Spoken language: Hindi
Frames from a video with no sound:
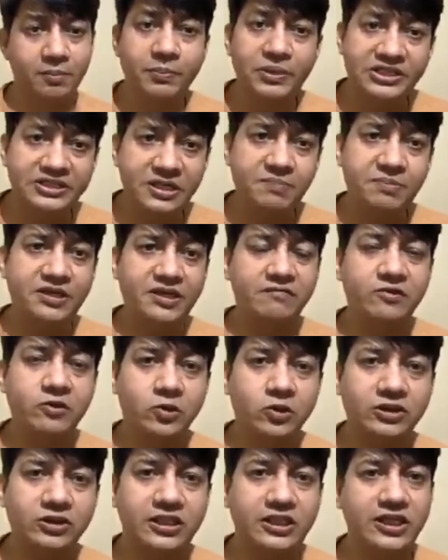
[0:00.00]
बीजेपी ने
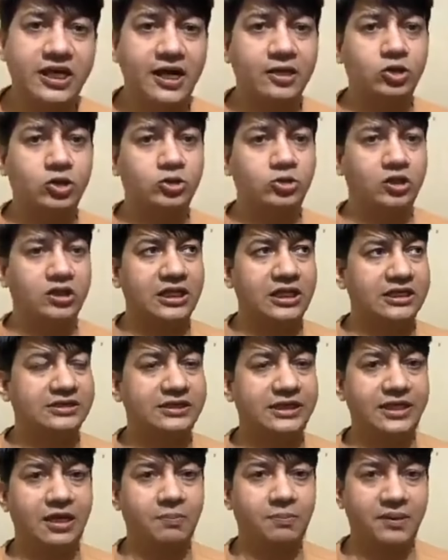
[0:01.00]
विरोध किया तो
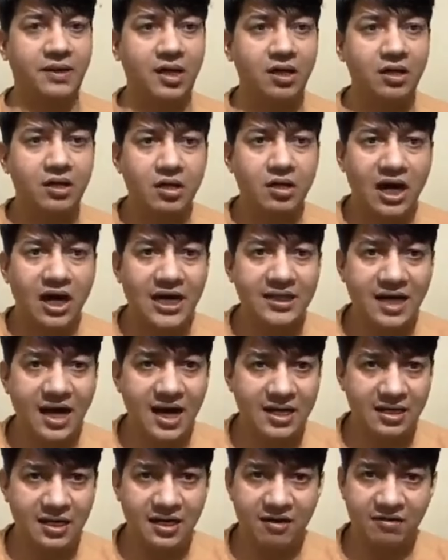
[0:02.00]
कांग्रेस ने अपना
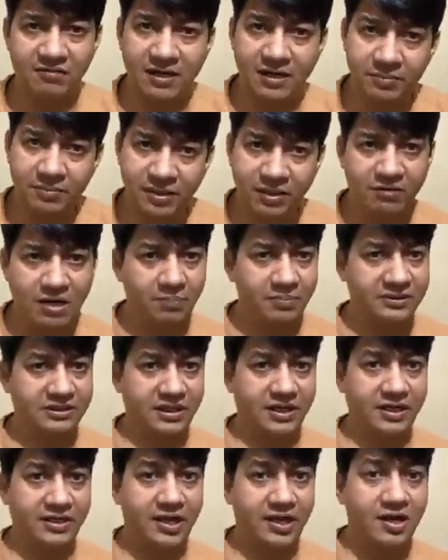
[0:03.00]
आधार कार्ड वाला बिल वापस
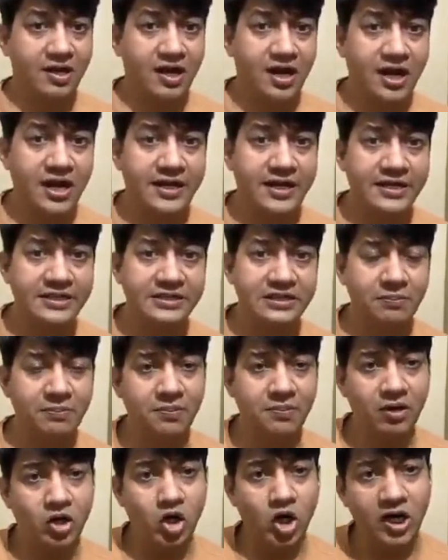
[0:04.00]
ले लिया लेकिन
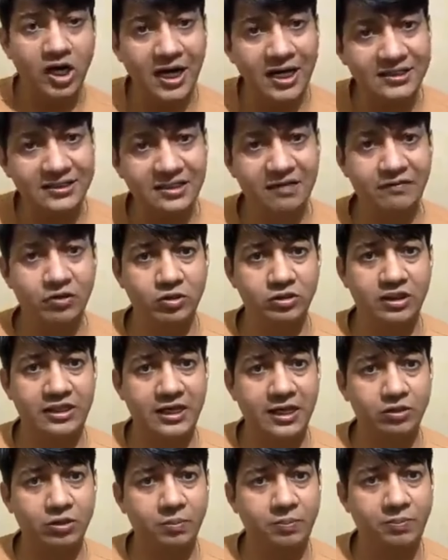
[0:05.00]
जब कांग्रेस ने विरोध
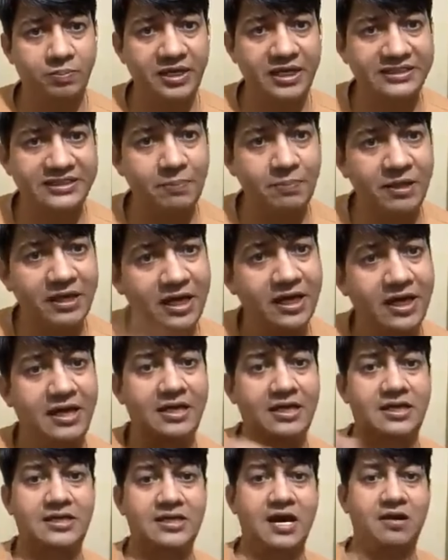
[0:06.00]
किया तो बीजेपी ने
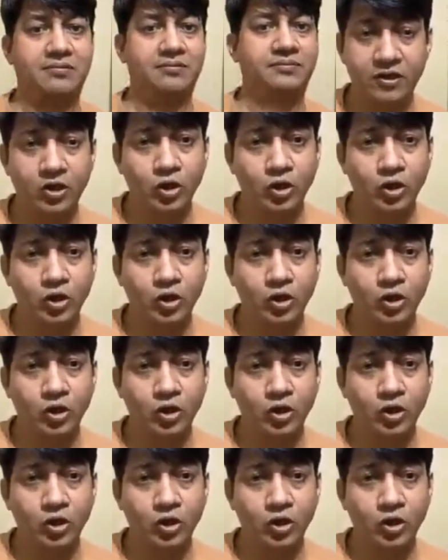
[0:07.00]
नहीं किया